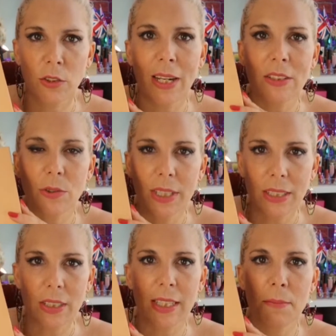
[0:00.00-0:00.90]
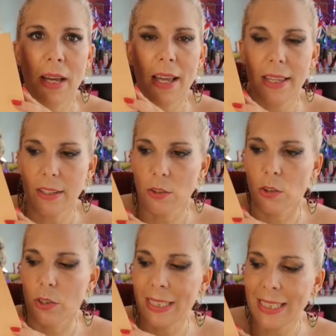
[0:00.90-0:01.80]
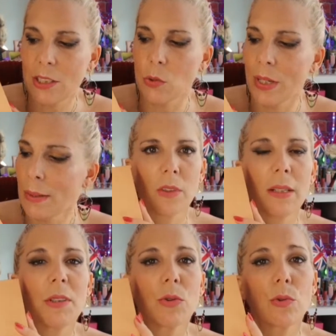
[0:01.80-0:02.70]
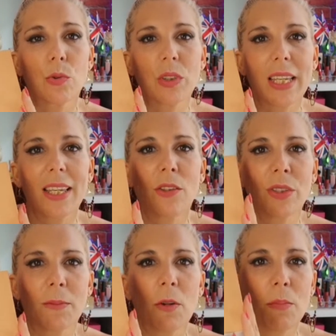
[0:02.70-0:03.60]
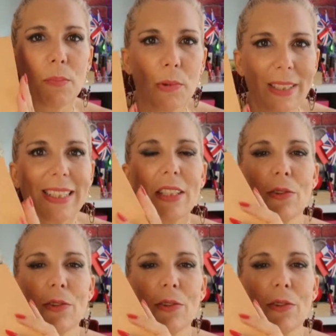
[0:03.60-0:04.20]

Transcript: de l'atelier d'Emma euh, et Chloé. Les bijoux sont créés uniquement pour cet